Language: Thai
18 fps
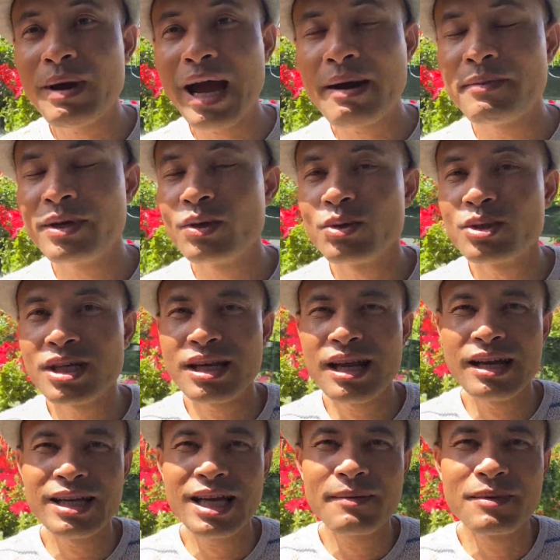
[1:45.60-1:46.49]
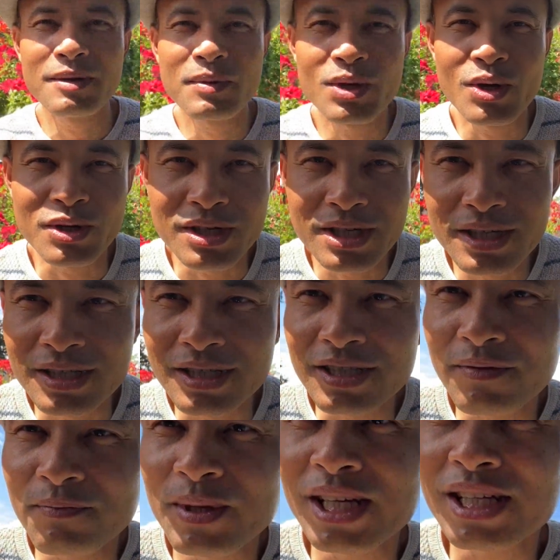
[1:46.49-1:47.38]
พามาดูเจลาเรียมด้วยพี่น้องเด้อเนี่ย
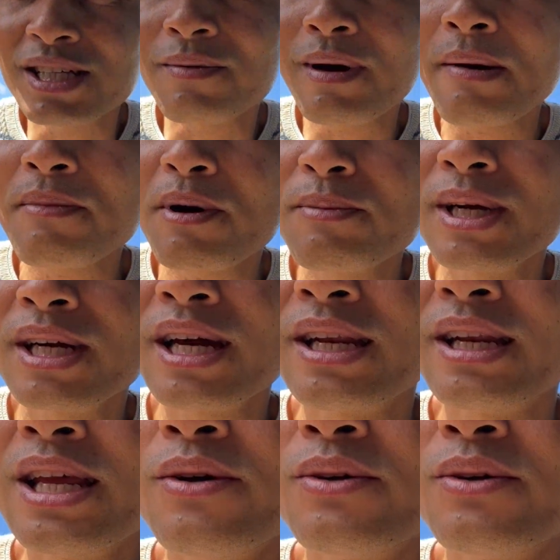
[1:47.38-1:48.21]
มันนี่จะพามาเบิ่งอันแนว